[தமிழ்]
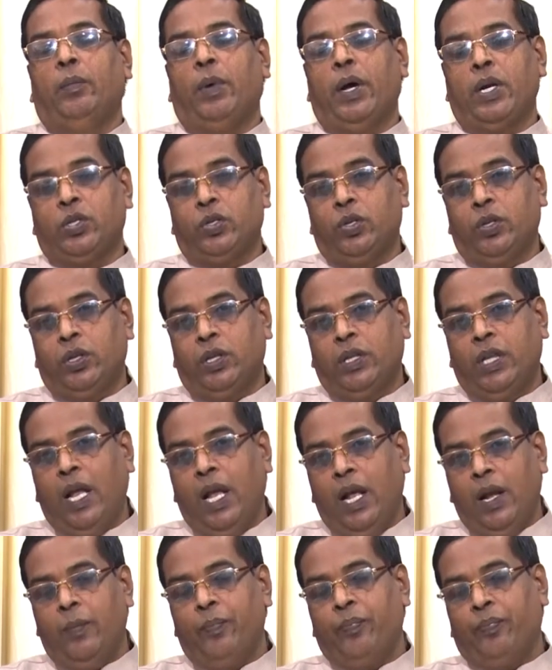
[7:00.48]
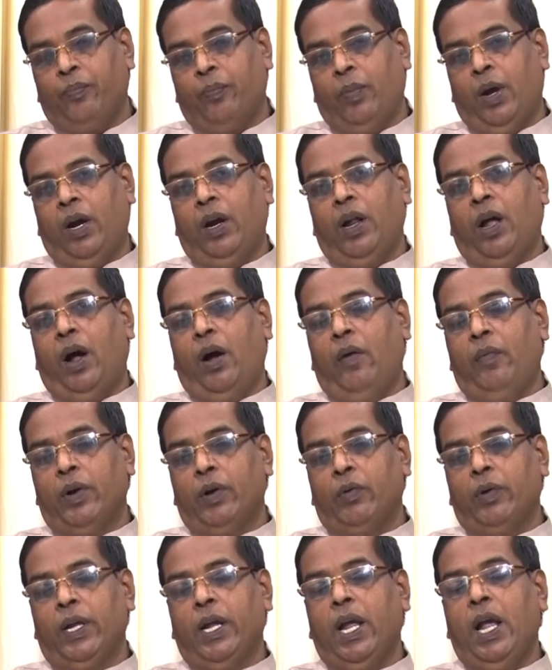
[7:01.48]
பரிசுத்தமான
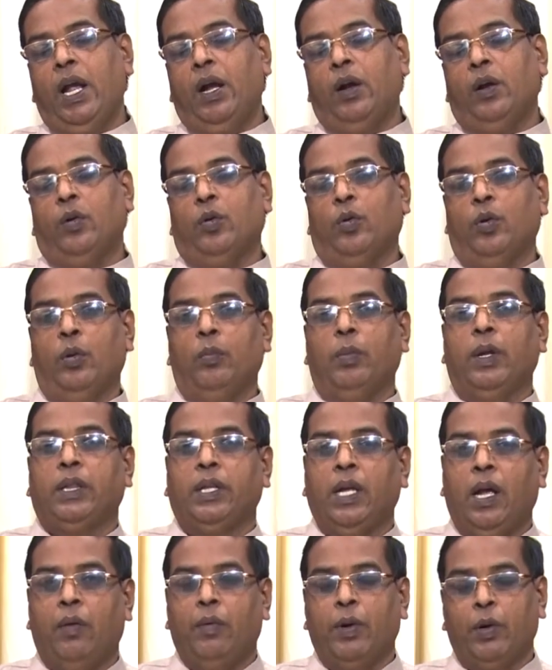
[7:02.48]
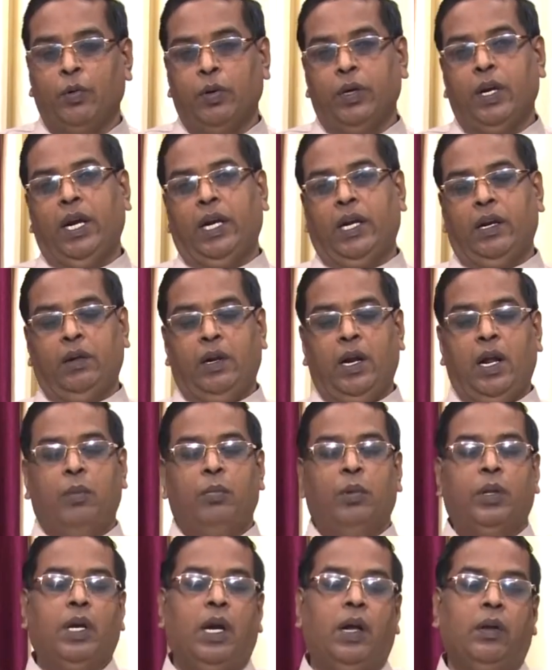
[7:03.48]
அவருடைய குடும்பத்தை அவர்
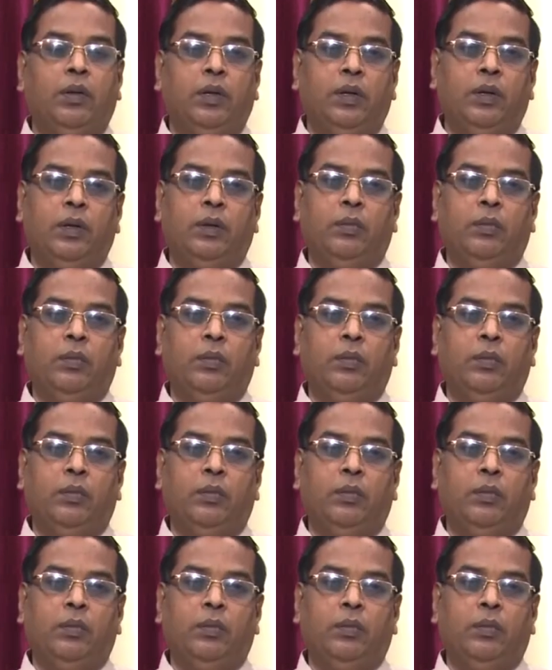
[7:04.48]
உண்டாக்குகிறார் முதலாவது